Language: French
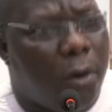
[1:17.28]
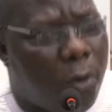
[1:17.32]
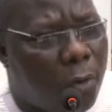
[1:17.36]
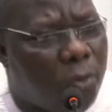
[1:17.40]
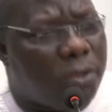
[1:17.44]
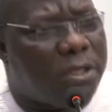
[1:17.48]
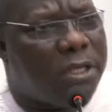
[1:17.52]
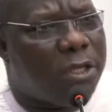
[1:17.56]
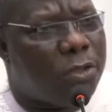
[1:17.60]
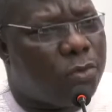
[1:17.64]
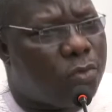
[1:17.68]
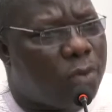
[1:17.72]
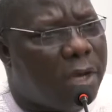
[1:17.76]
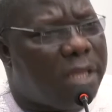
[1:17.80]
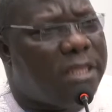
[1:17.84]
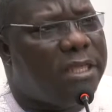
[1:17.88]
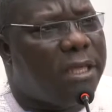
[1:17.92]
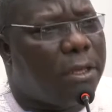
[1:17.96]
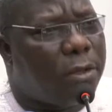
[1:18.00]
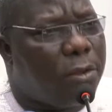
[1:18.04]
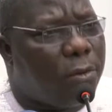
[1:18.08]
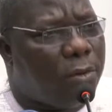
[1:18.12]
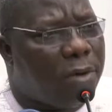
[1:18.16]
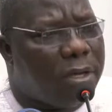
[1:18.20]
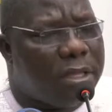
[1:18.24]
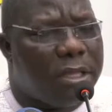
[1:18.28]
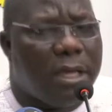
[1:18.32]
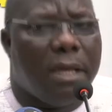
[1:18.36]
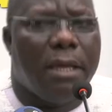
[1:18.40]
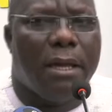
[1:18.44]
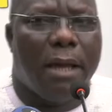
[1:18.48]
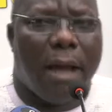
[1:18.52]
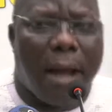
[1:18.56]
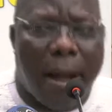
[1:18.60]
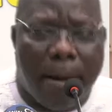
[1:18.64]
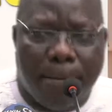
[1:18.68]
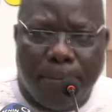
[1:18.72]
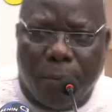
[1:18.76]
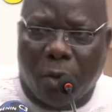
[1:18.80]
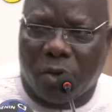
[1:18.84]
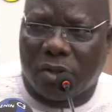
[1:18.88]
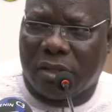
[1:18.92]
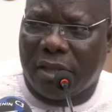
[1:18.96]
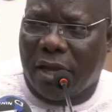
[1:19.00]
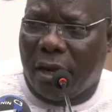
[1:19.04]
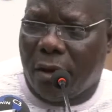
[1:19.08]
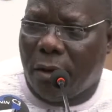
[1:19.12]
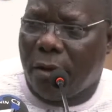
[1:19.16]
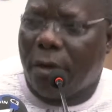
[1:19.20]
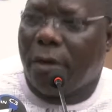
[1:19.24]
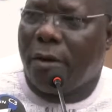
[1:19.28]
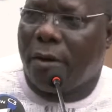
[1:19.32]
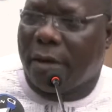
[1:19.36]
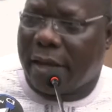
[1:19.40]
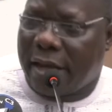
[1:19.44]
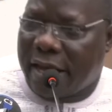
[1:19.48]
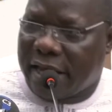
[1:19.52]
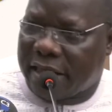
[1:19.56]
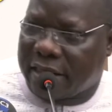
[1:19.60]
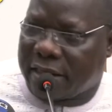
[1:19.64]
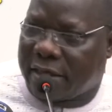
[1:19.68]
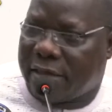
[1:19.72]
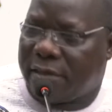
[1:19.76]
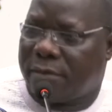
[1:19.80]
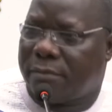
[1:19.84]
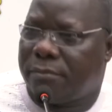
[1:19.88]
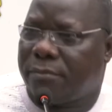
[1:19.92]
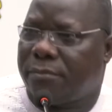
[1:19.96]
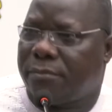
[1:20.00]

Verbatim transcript: aussi soient sécurisés en portant leur casque.